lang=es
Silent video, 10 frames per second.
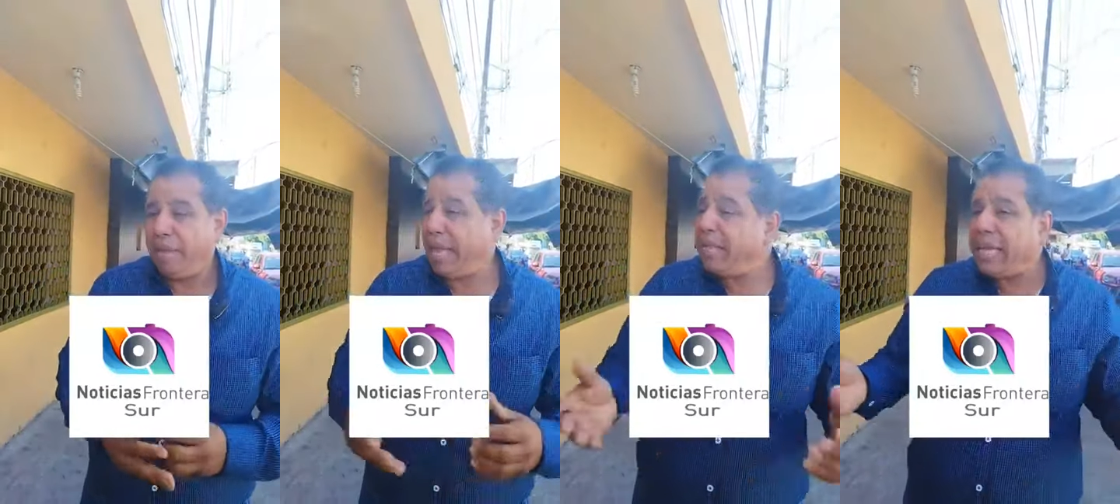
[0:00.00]

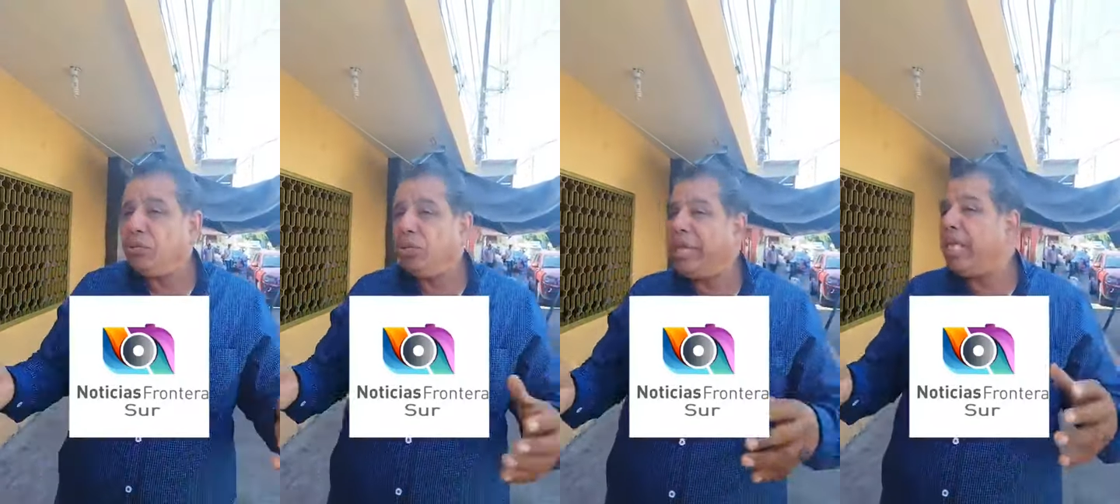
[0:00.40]
¿Qué,
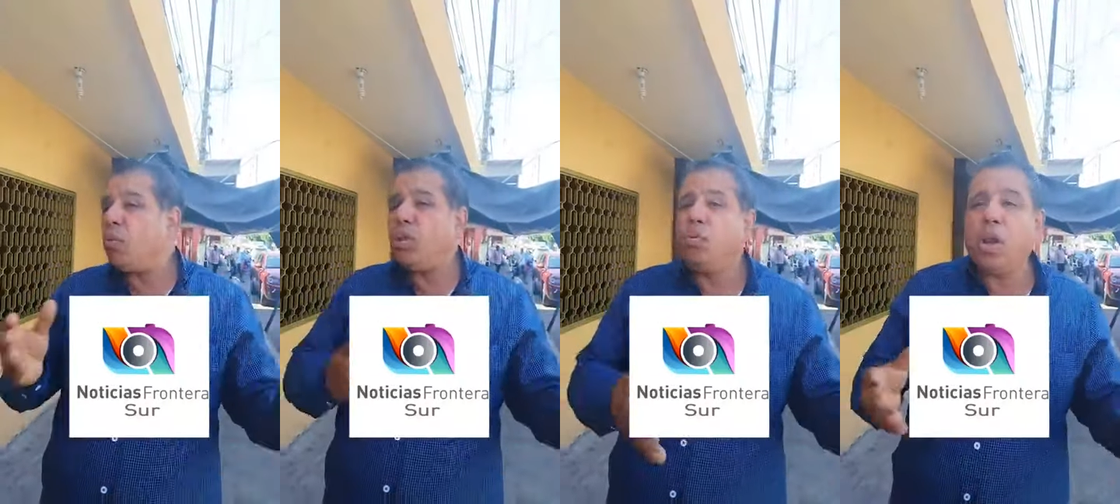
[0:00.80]
sucede
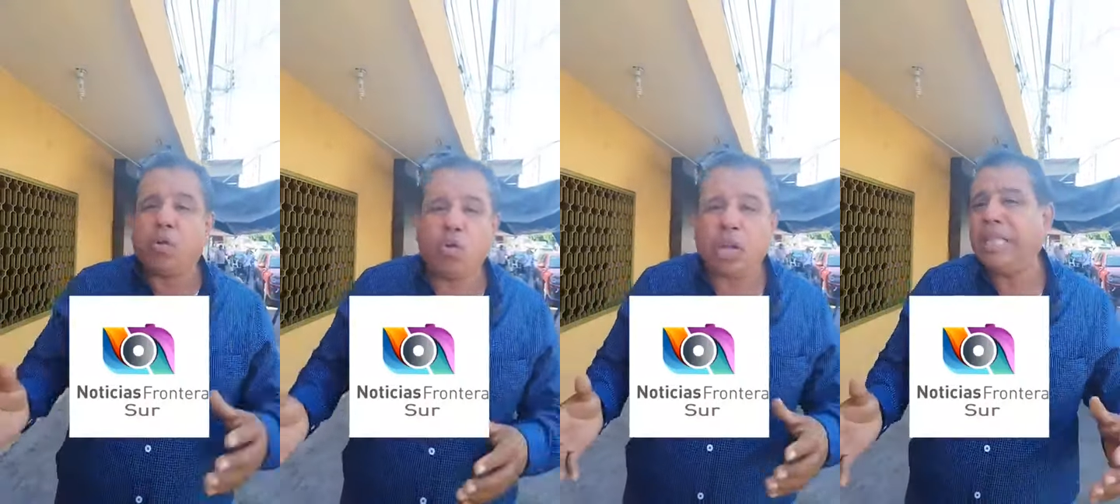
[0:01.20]
cuando uno
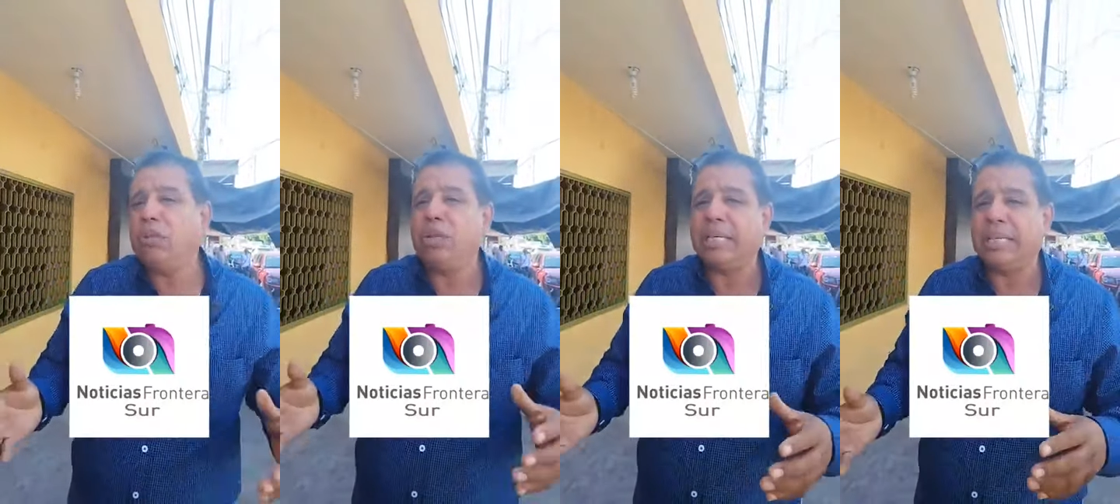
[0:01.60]
con una
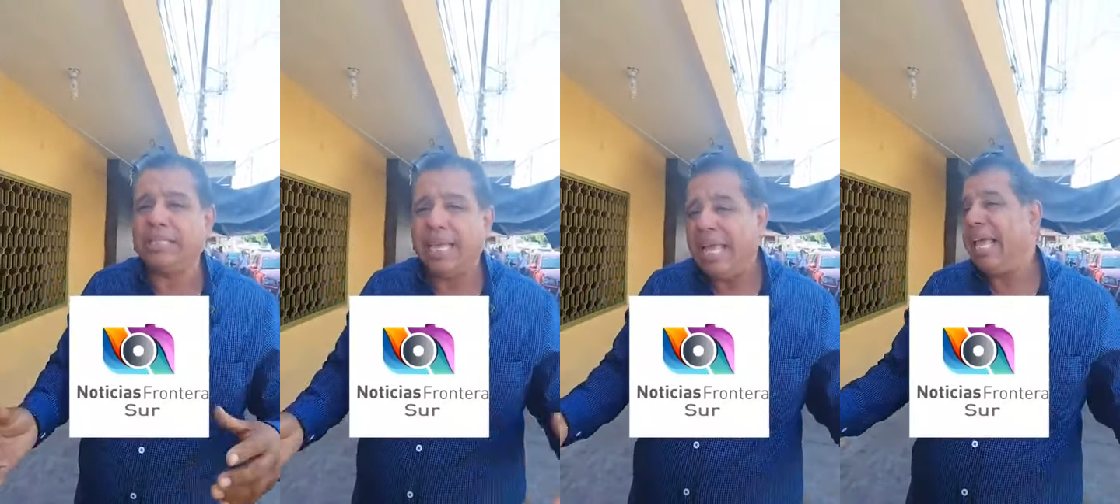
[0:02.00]
actitud de esas?